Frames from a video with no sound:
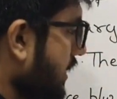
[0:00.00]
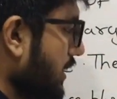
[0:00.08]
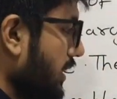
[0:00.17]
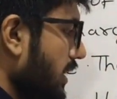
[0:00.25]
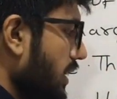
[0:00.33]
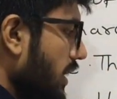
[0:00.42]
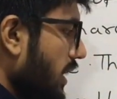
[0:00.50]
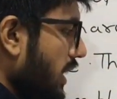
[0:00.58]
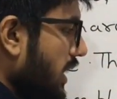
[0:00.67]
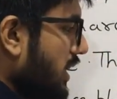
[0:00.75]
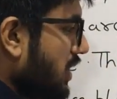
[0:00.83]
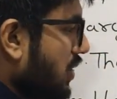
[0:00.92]
करके
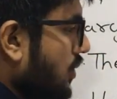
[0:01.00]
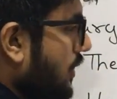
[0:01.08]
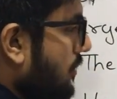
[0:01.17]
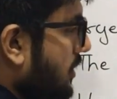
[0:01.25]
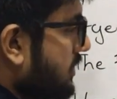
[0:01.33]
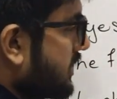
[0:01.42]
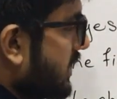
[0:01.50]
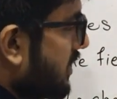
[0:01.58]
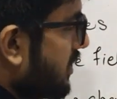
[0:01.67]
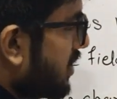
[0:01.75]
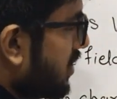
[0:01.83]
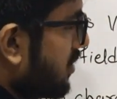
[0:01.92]
अगर क्यू ए
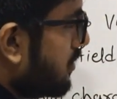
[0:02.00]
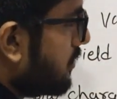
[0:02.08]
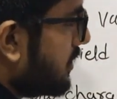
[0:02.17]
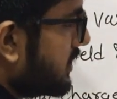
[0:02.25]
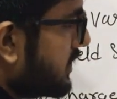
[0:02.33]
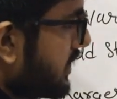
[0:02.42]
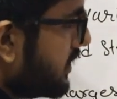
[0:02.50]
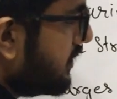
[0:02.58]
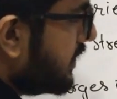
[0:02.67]
पॉजिटिव और क्यू बी पॉजिटिव